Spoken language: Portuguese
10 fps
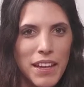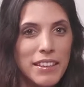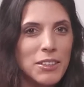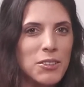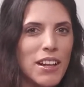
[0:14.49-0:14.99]

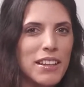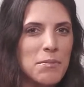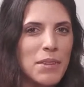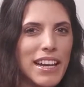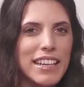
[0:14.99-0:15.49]
Natural de
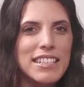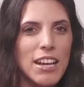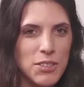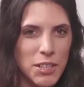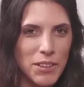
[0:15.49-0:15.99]
Guimarães,
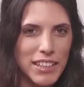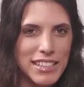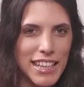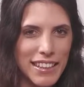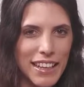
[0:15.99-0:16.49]
aos
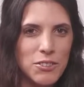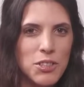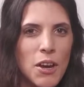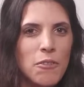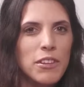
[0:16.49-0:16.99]
57 anos,